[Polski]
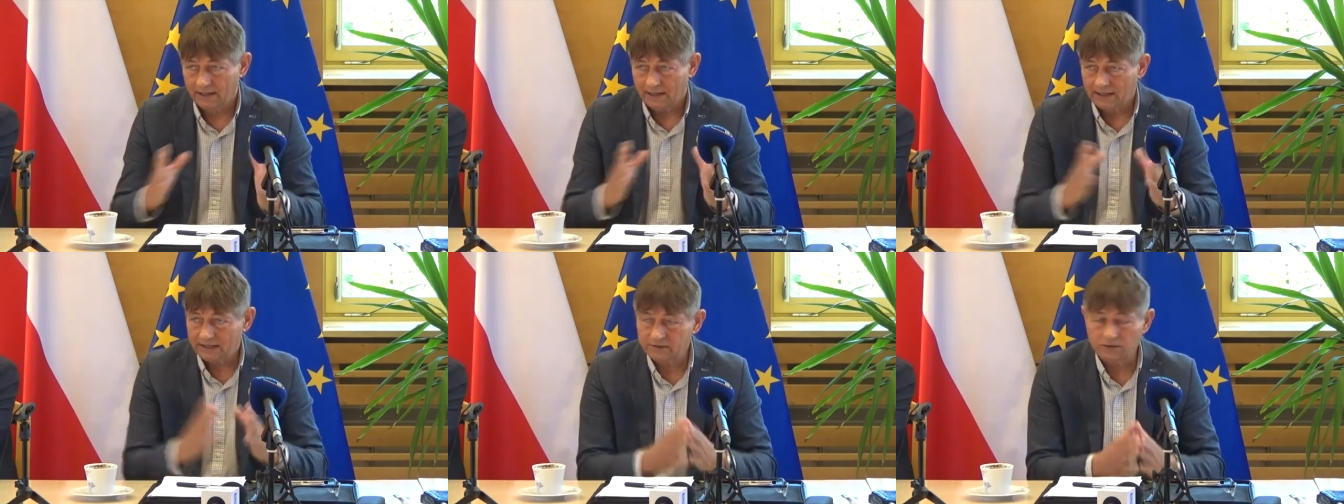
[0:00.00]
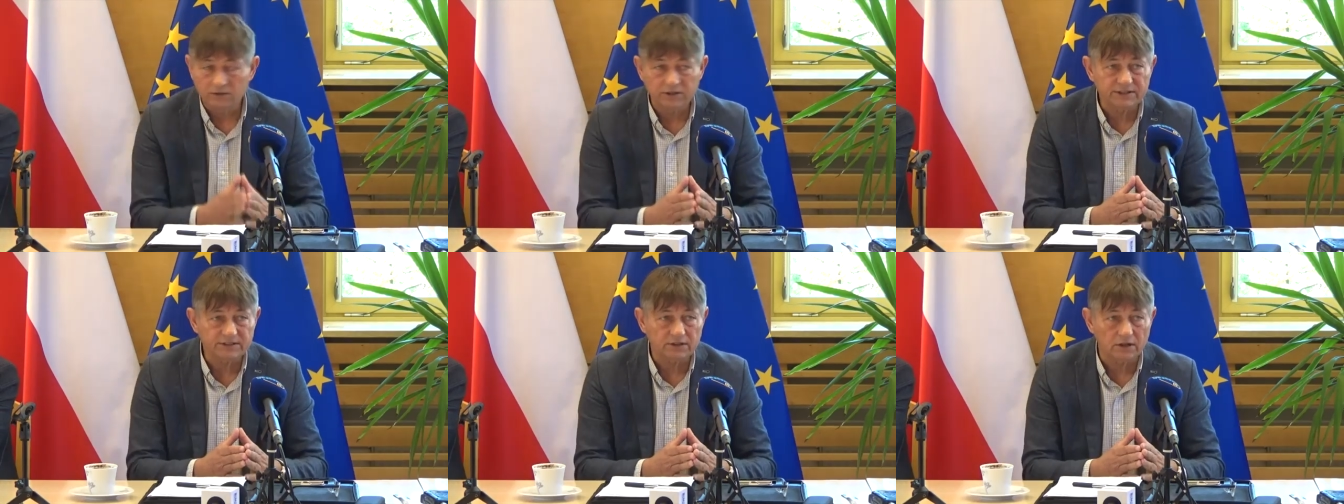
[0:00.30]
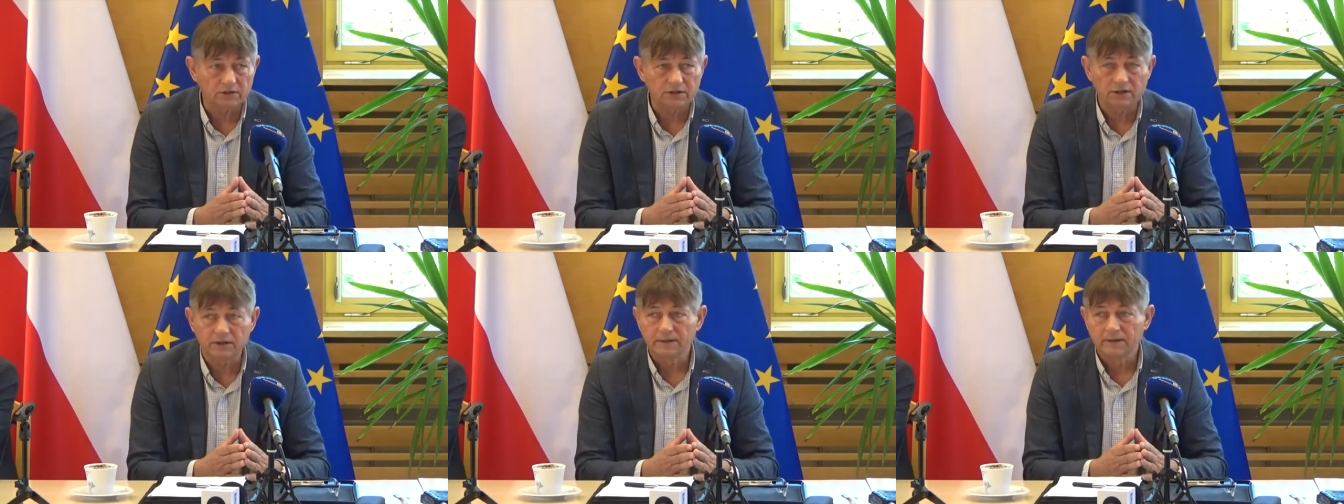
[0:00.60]
A z drugiej
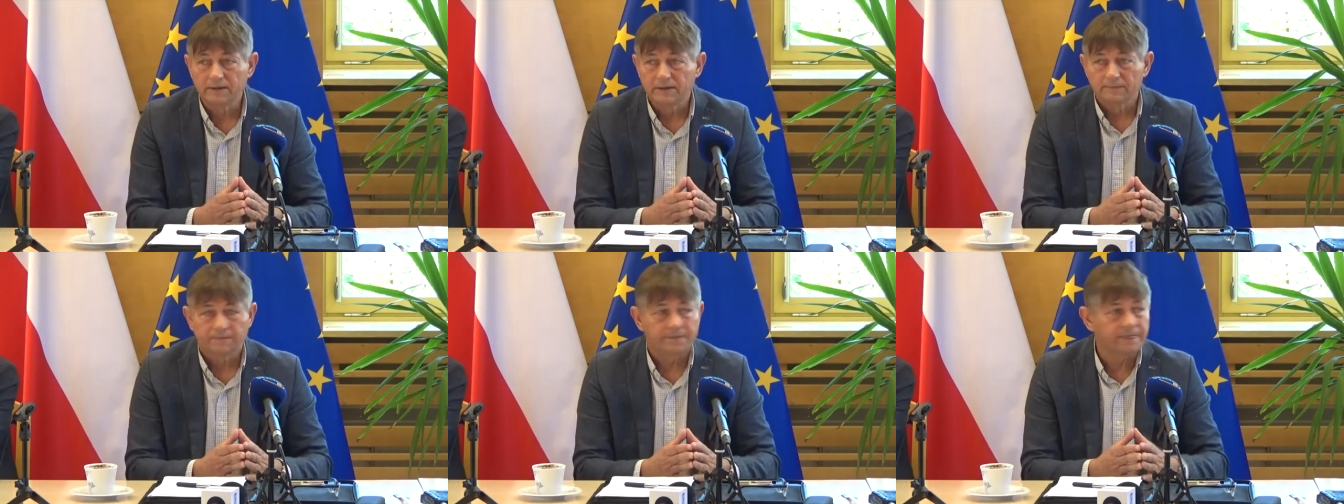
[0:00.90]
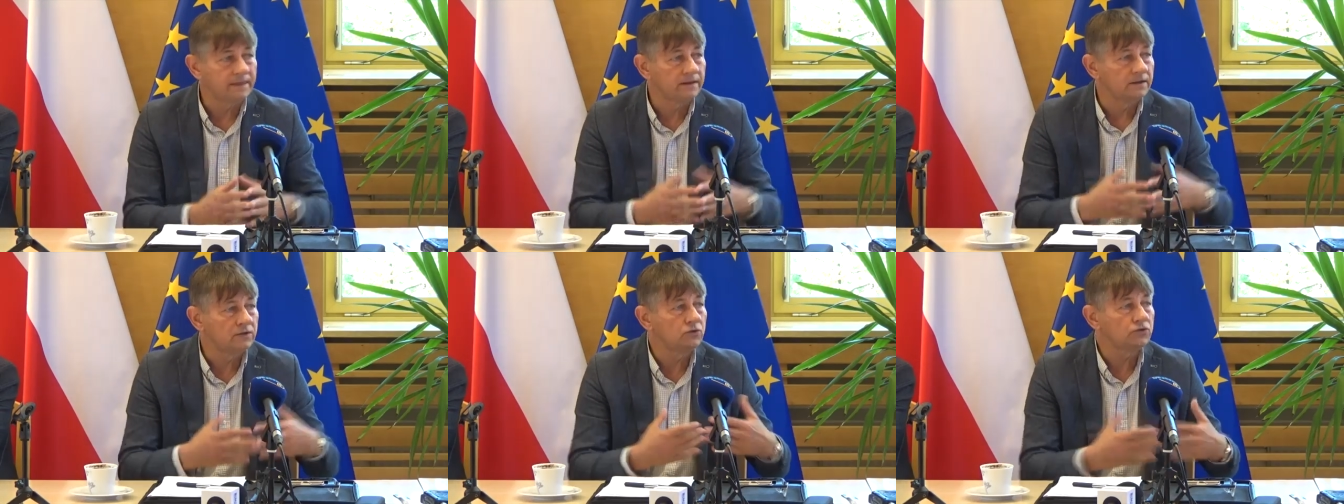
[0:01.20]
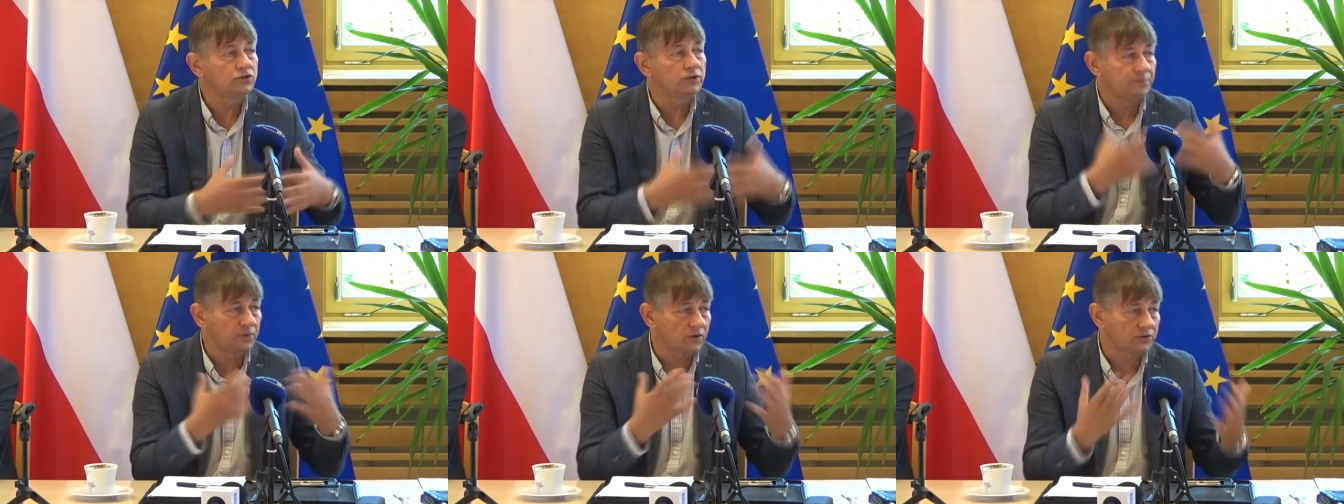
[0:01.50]
strony yy,
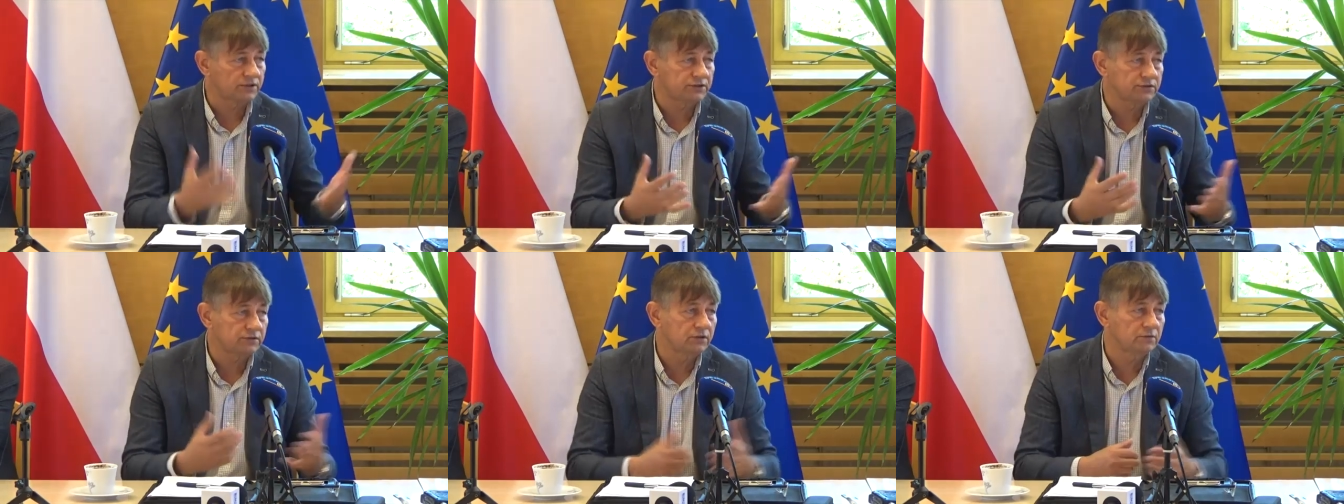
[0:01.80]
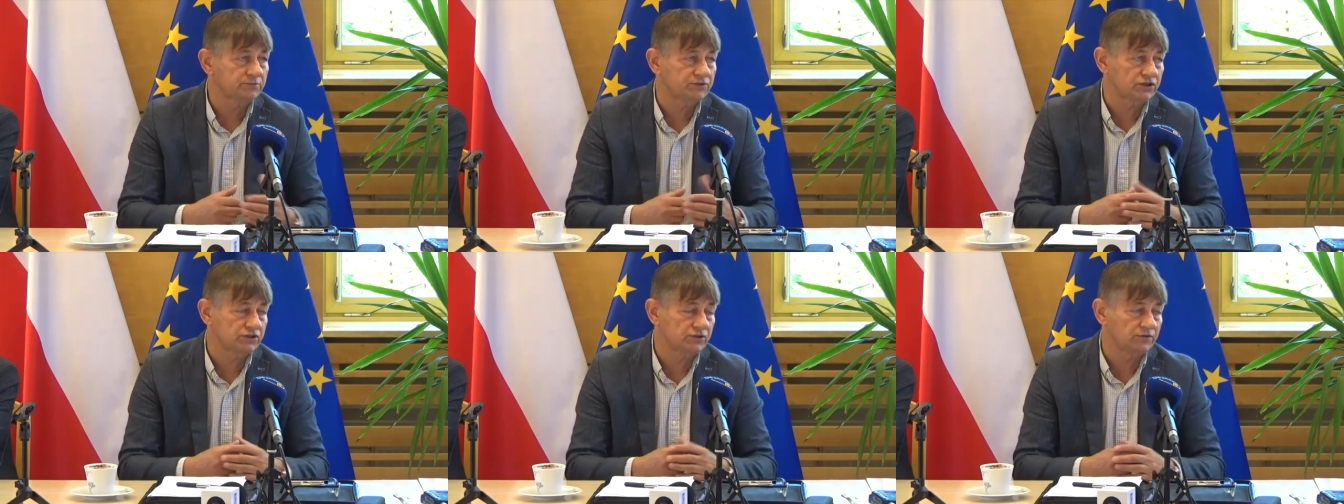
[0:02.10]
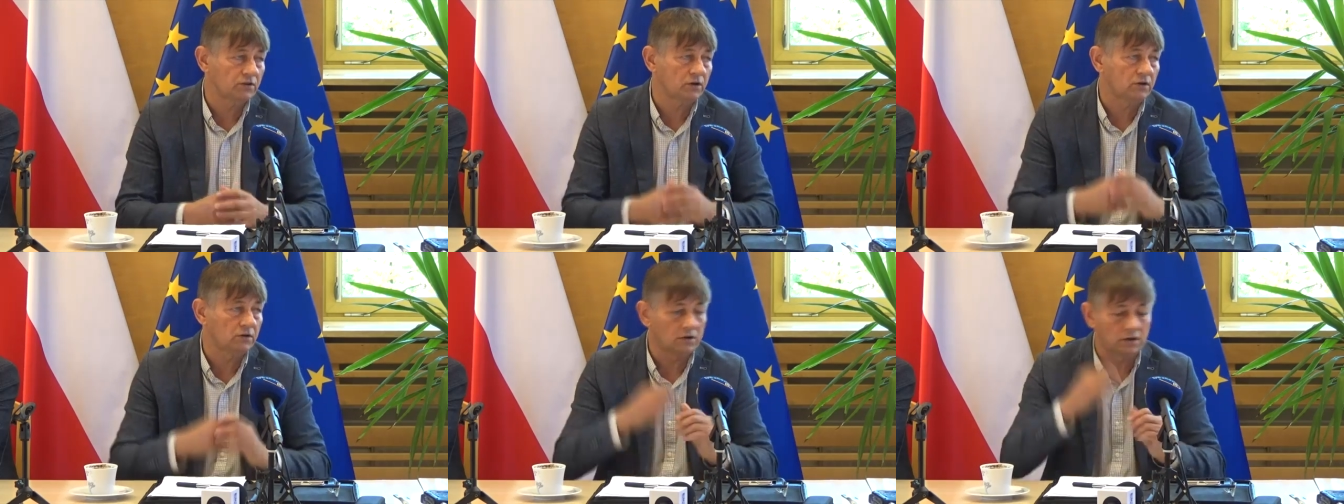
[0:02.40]
ludzie protestują
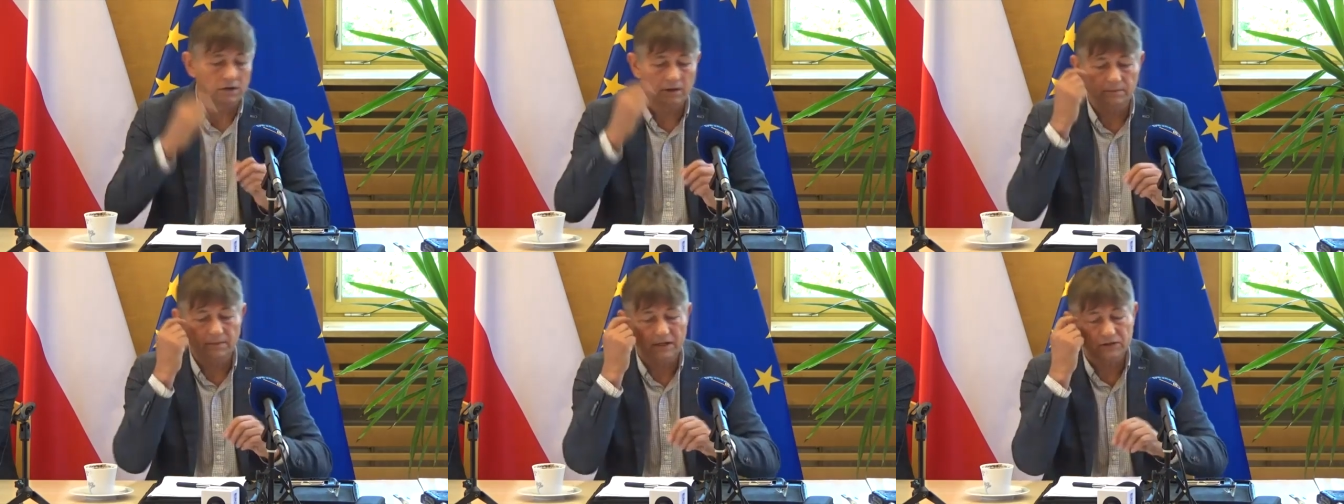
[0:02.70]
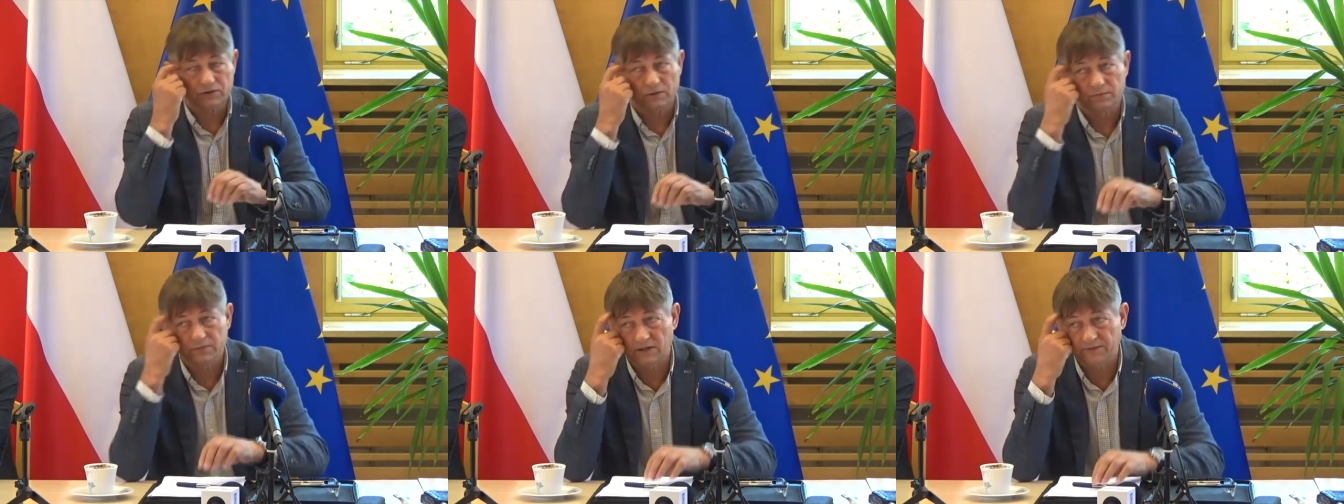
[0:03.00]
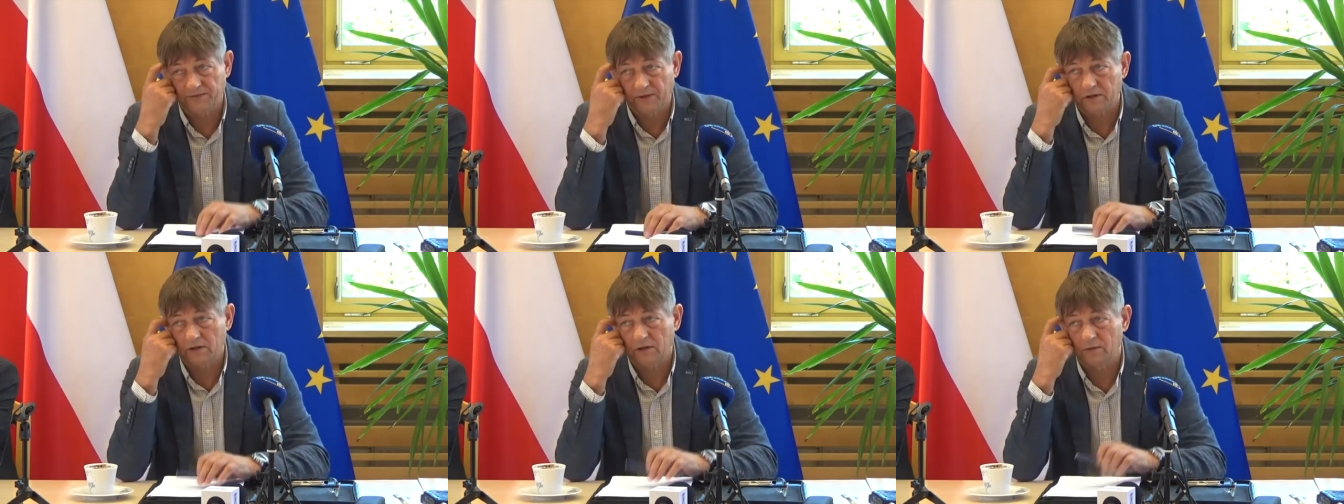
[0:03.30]
przeciwko yy, masztom
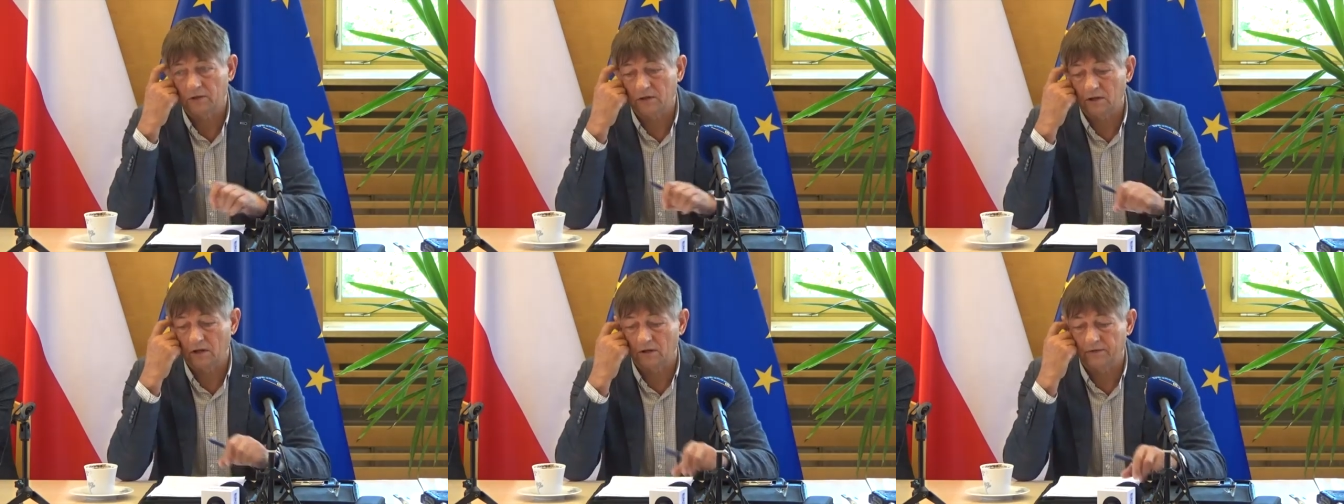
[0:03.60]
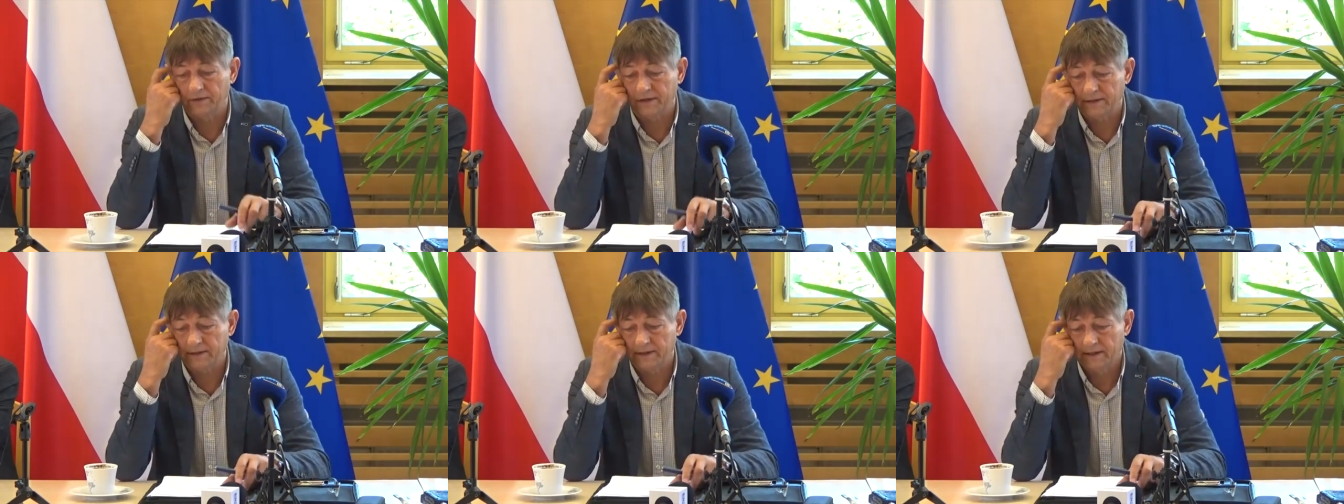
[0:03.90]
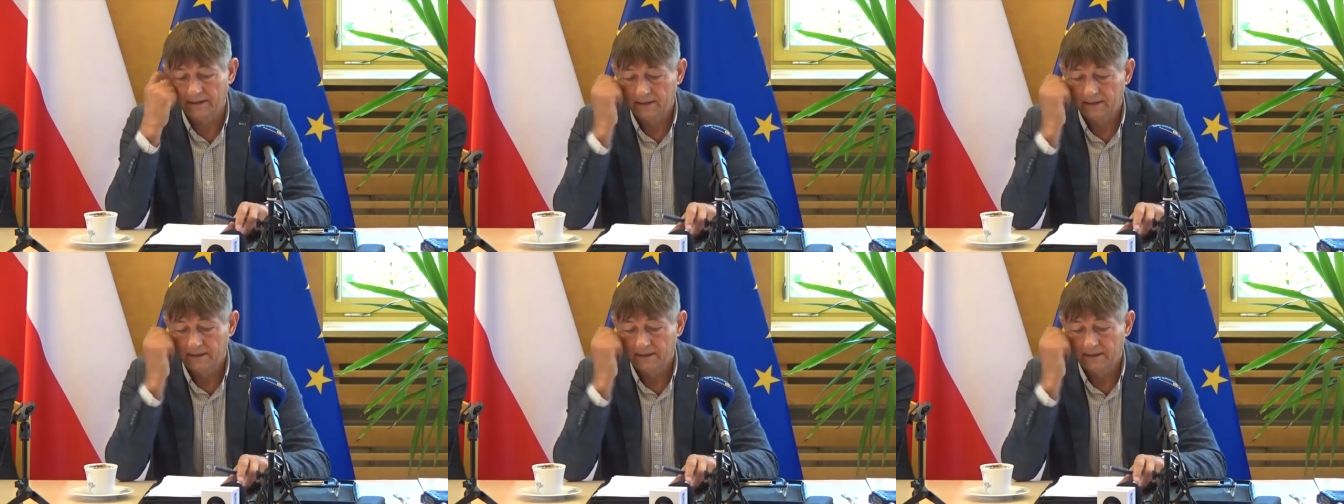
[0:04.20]
telefonii komórkowej.